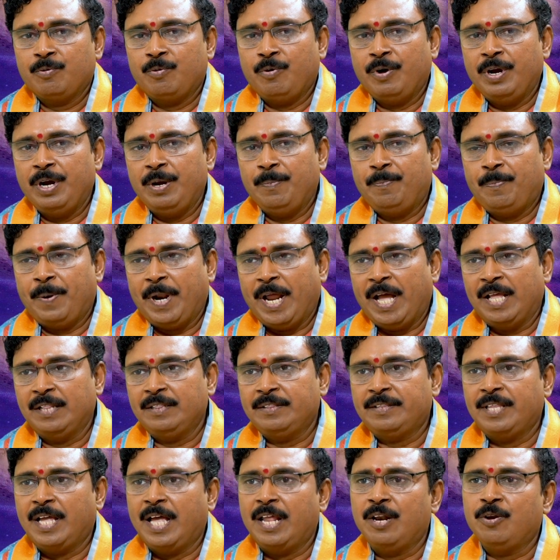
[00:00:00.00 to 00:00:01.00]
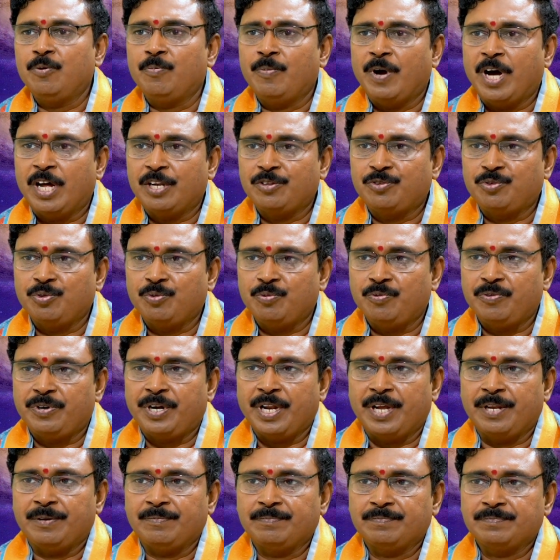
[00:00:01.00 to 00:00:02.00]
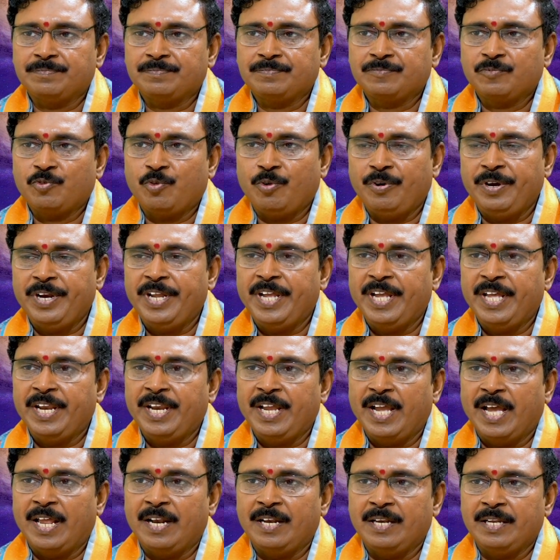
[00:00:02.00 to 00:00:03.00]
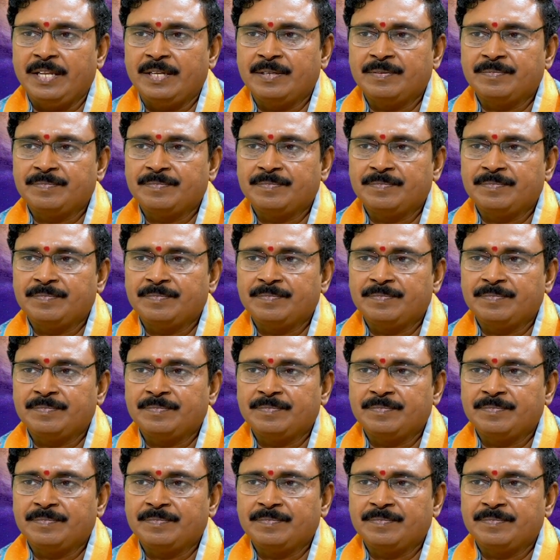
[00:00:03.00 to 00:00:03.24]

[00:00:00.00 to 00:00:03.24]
కొన్ని ప్రాంతాలను మారుతూ ఉంటారు కొన్ని ఏరియాలని